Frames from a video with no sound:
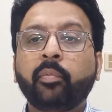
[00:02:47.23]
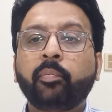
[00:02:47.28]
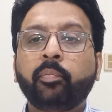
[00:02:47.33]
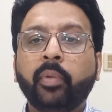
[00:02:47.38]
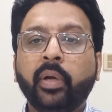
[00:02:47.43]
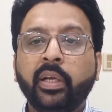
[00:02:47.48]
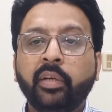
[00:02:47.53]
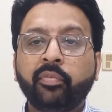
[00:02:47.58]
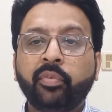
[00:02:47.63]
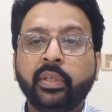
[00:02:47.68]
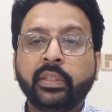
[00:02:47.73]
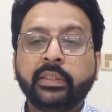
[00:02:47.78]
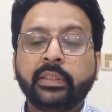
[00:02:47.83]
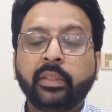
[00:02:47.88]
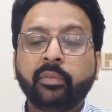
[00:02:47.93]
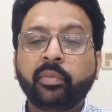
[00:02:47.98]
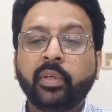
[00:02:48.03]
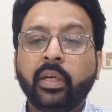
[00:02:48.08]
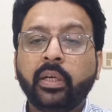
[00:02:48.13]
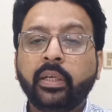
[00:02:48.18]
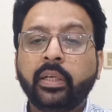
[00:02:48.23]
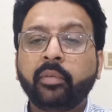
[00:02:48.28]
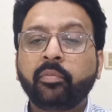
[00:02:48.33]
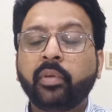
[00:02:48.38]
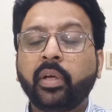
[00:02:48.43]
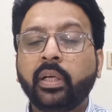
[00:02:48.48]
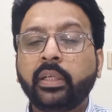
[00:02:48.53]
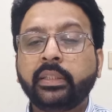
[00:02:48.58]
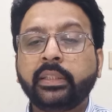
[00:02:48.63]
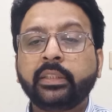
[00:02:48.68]
आप बाहर फंक्शन हर
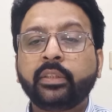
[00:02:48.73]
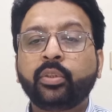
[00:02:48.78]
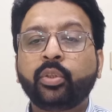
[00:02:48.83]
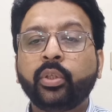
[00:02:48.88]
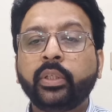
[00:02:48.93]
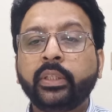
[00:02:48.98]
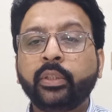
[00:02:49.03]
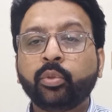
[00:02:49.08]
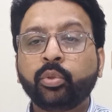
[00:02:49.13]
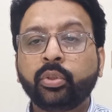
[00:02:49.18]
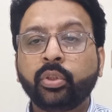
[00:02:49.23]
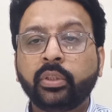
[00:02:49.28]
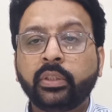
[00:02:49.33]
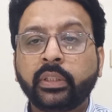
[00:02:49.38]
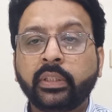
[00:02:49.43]
टाइम हर चीज़ तो नहीं यूज़ हो